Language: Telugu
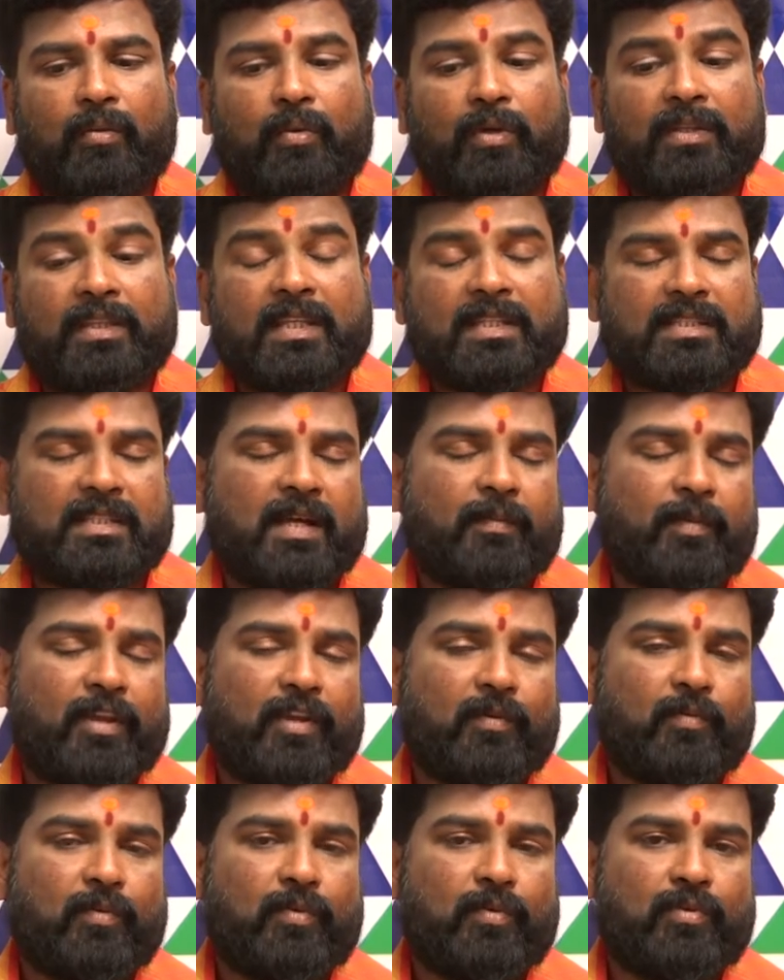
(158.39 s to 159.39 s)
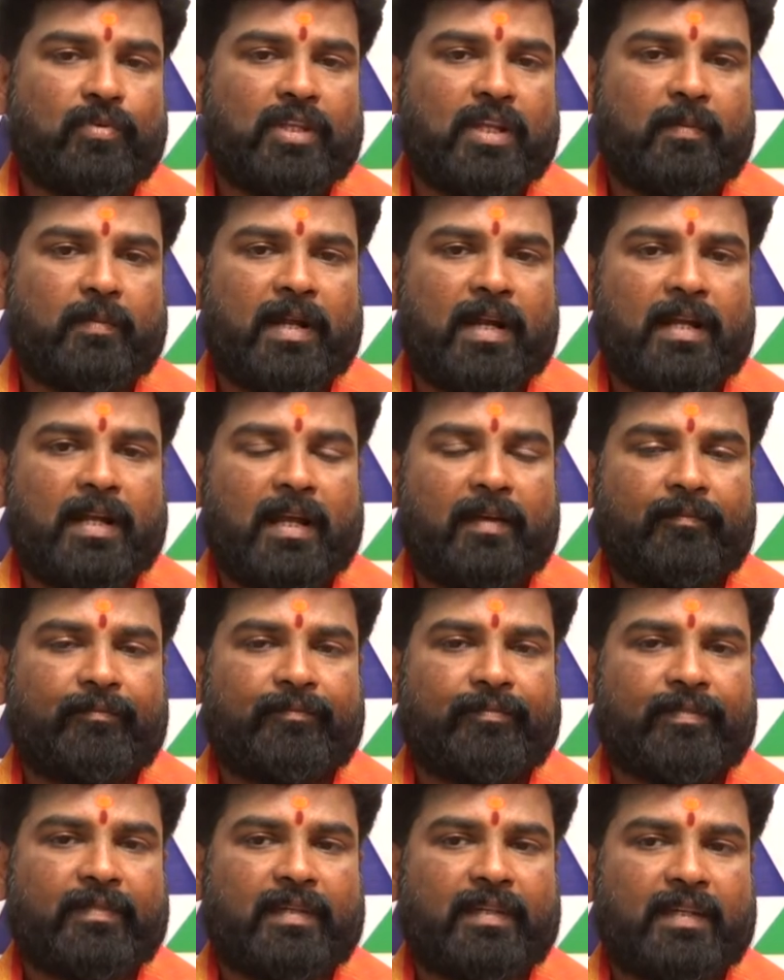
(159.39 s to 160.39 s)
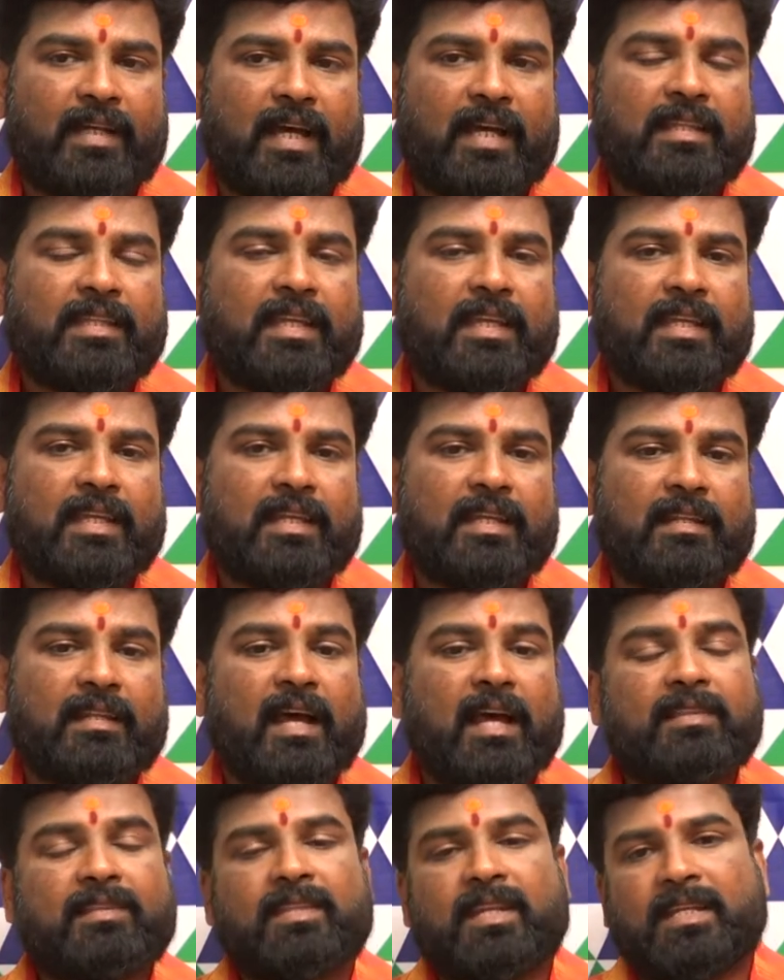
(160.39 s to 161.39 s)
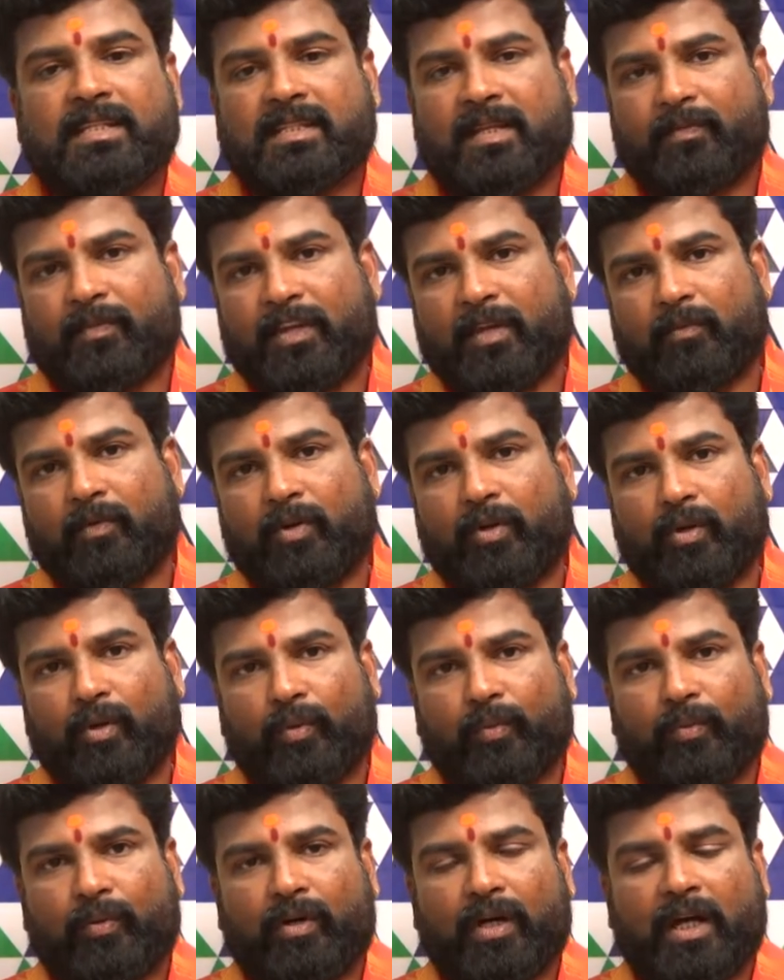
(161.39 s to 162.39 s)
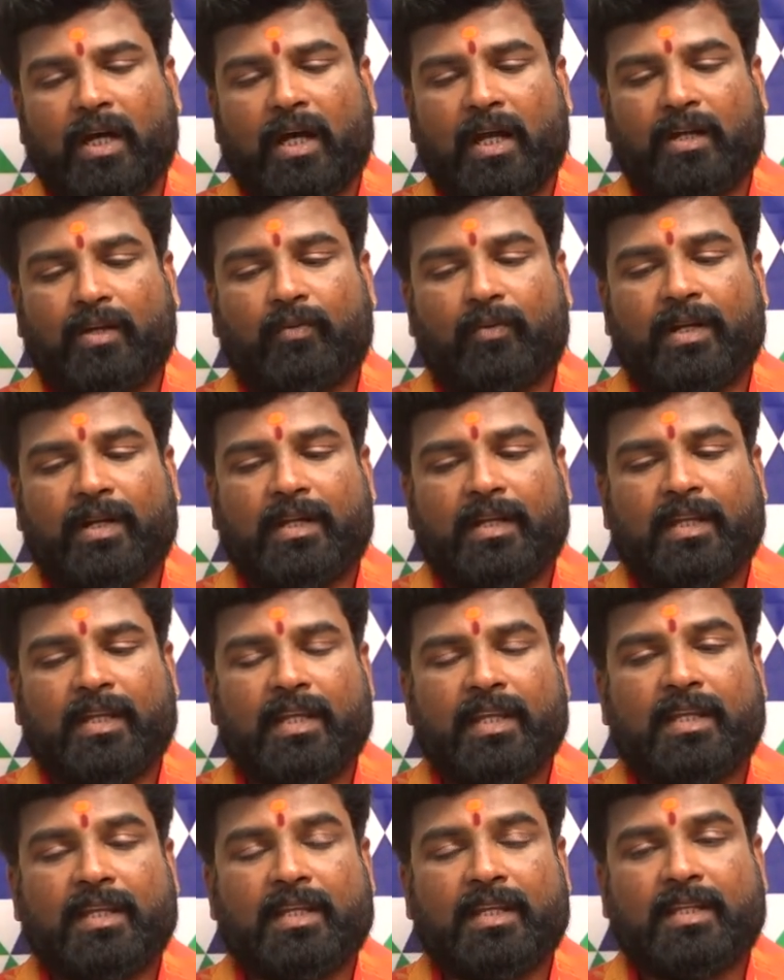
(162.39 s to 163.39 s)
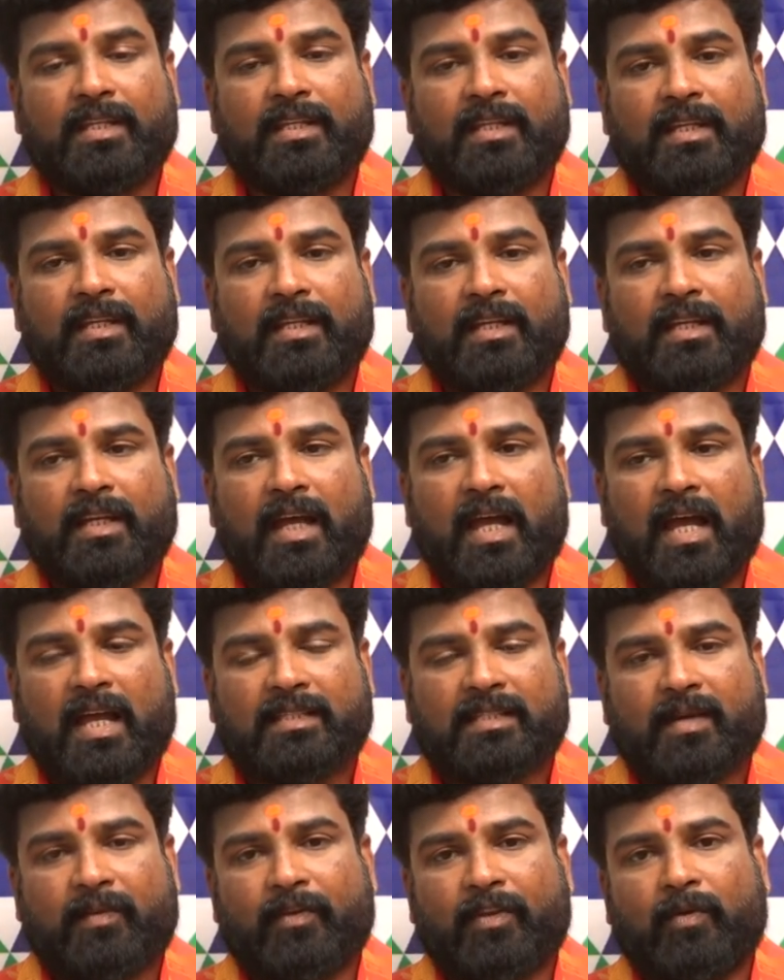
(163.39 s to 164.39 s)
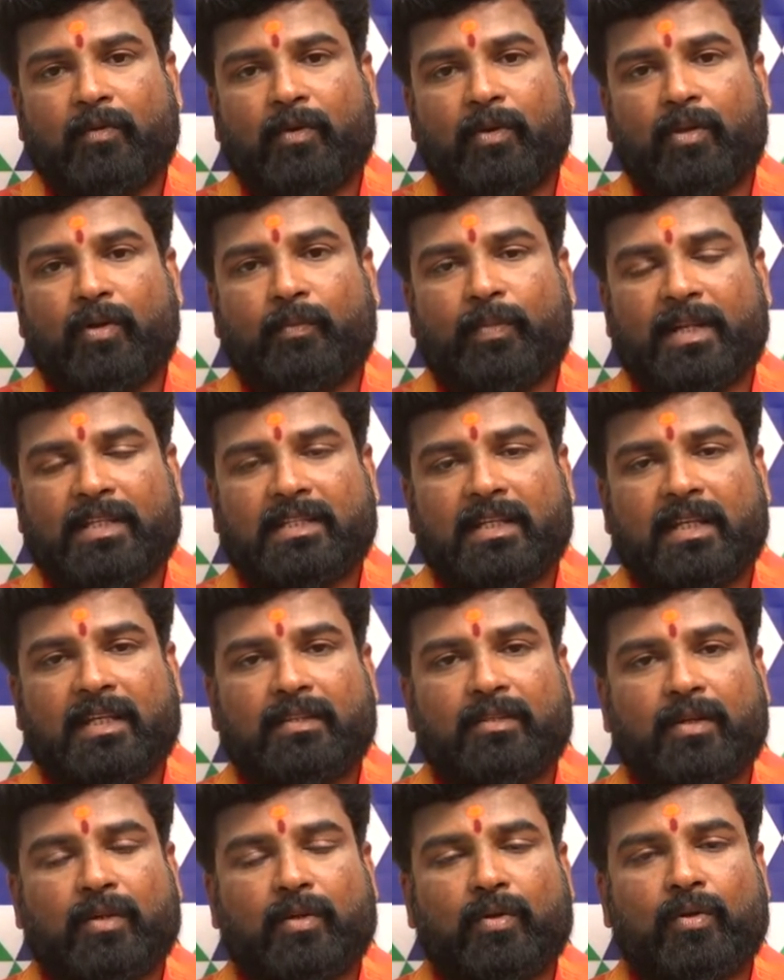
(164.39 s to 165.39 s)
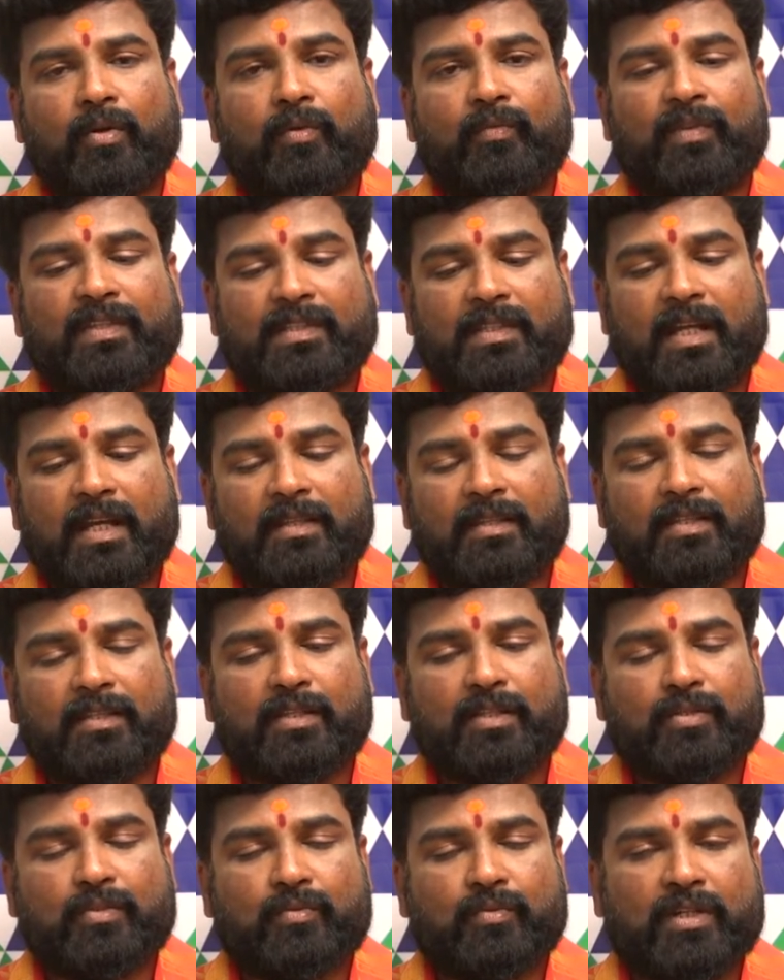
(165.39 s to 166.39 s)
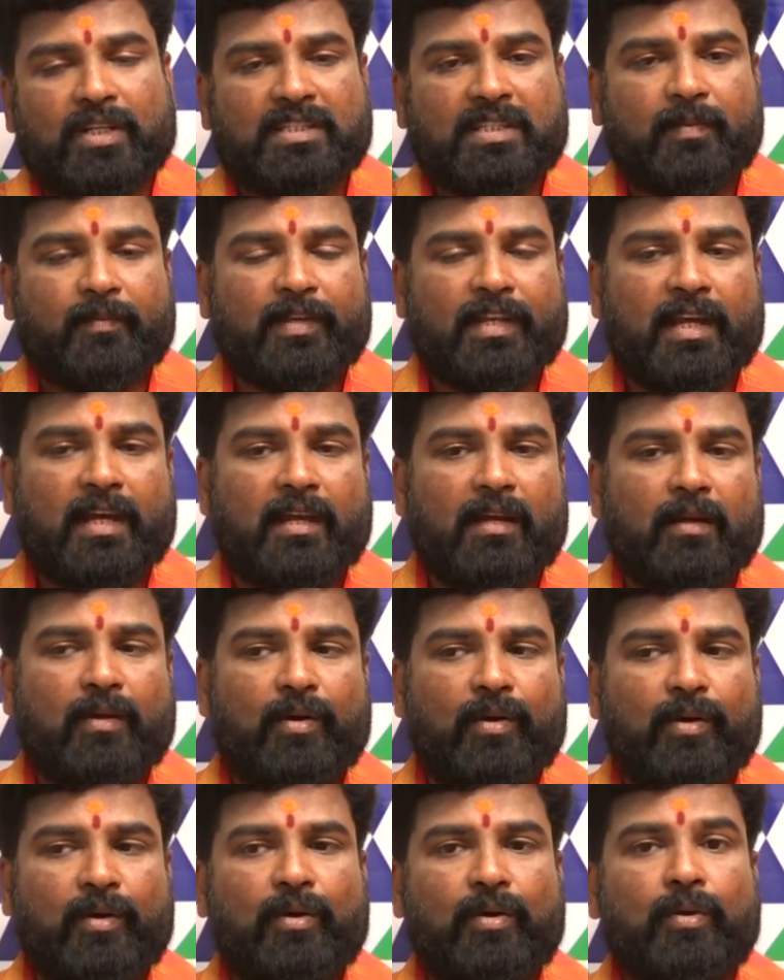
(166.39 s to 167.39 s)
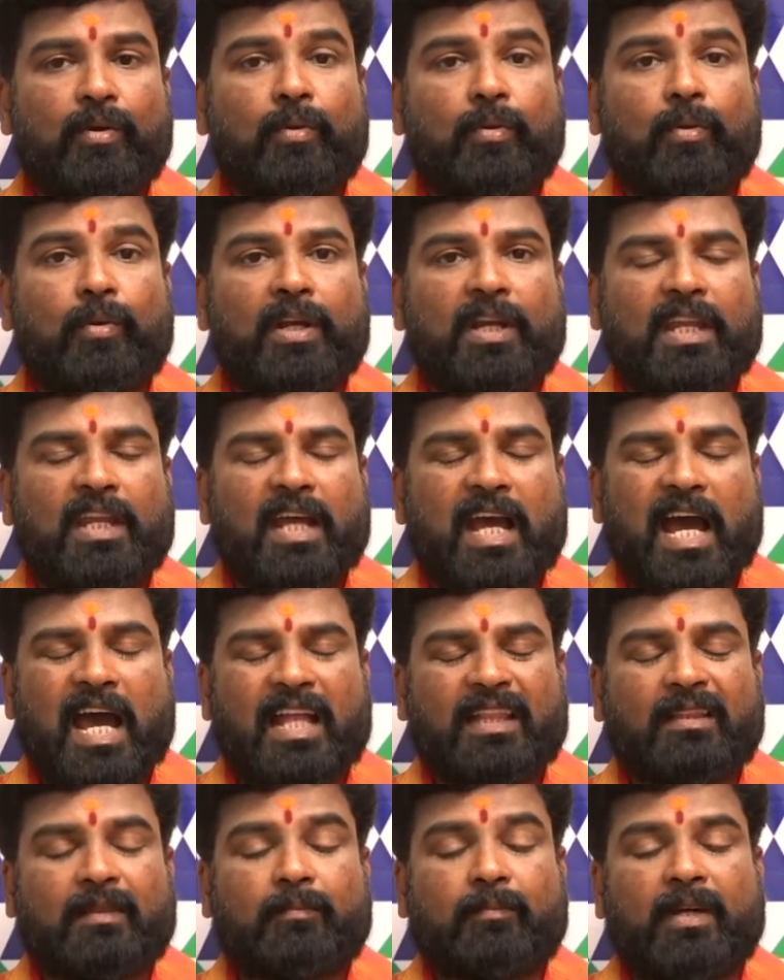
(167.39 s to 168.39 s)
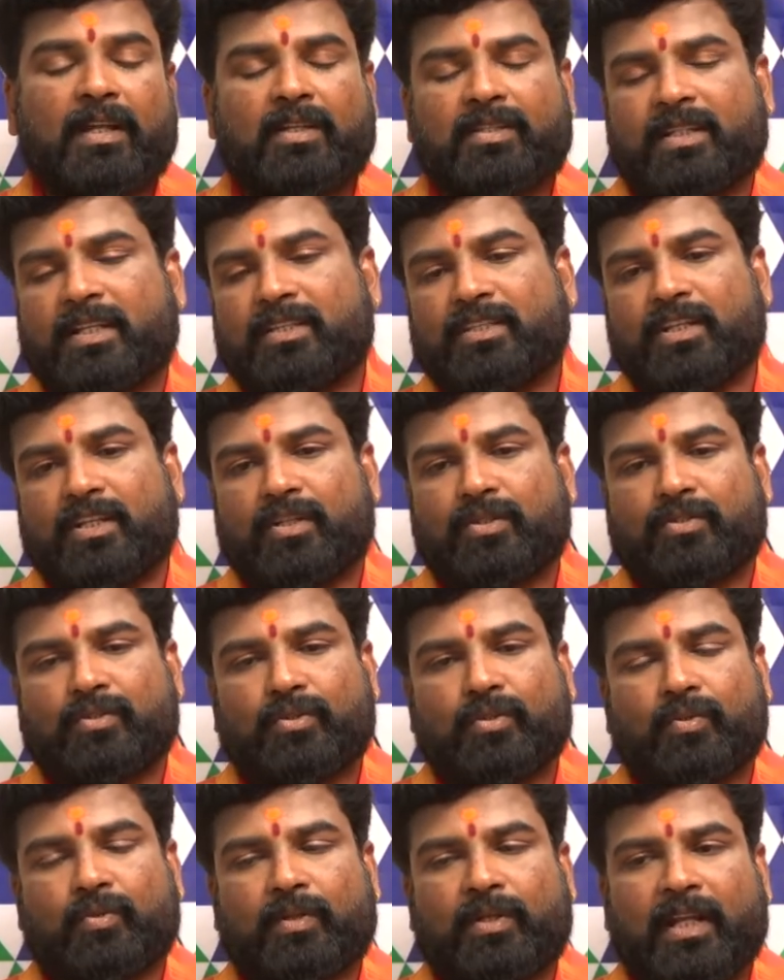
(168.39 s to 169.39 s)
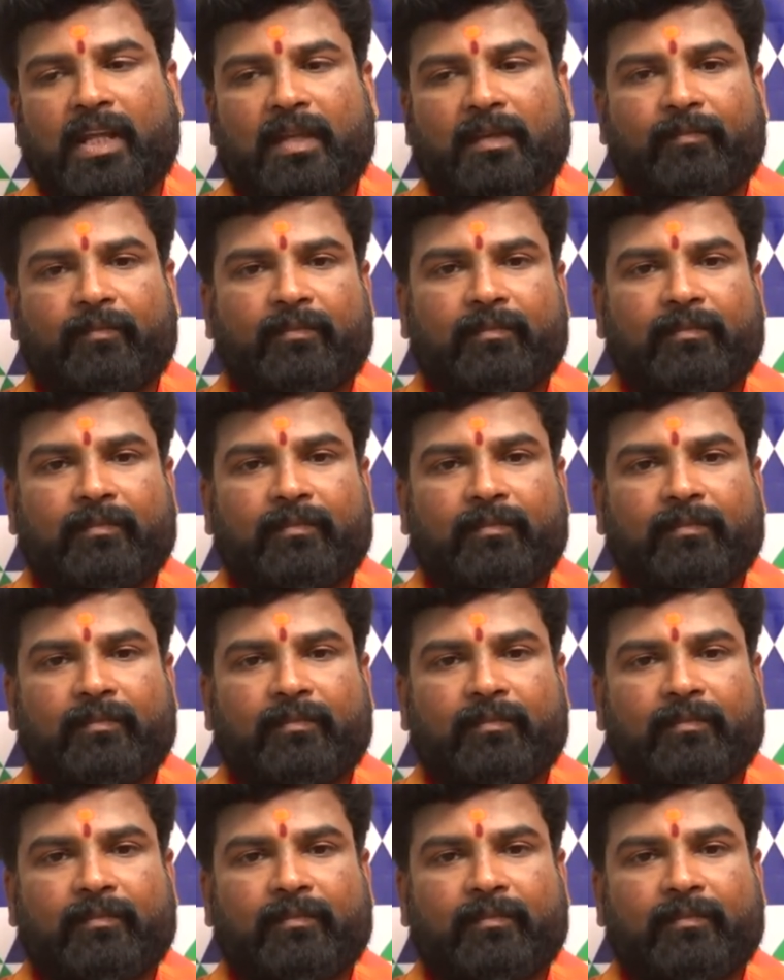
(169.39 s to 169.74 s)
కొంత సమయం ఉంటుందన్నమాట అది రాత్రి సమయములో అటువంటి ఆ సమయంలో ప్రజలందరూ విశ్రాంతి తీసుకున్న సమయాల్లో కొన్ని ఆత్మలు సంచరిస్తూ ఉంటాయి